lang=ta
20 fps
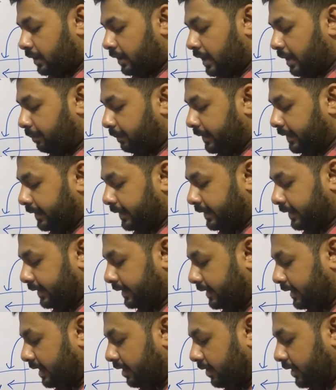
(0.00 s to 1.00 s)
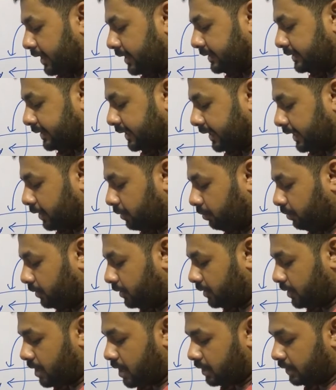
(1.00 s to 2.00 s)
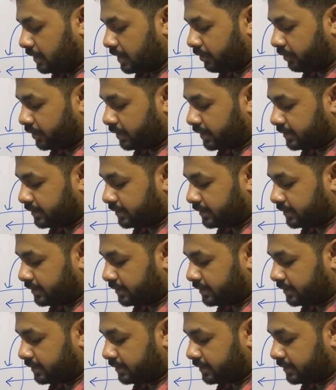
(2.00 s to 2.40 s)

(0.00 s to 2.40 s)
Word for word: அப்போ ரெண்டாவது ஆன்சரையும் நான்காவது